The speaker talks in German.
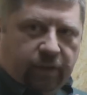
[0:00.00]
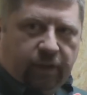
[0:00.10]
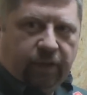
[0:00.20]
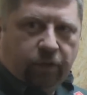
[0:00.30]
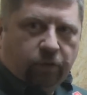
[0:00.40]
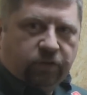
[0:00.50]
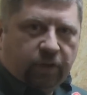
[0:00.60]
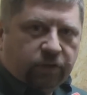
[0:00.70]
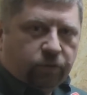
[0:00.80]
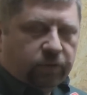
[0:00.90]
in der
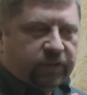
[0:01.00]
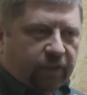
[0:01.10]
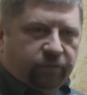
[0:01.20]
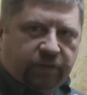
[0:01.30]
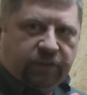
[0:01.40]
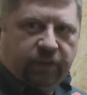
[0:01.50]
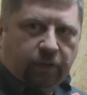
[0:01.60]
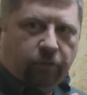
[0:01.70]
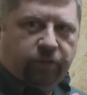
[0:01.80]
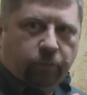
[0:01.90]
Konstellation sein, wie sie
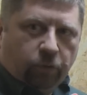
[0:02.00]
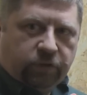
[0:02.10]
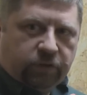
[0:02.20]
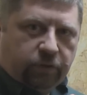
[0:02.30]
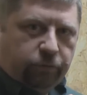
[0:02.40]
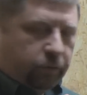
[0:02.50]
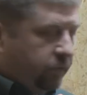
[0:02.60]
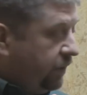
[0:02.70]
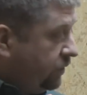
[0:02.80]
dann auf dem Hochsitz geführt wird.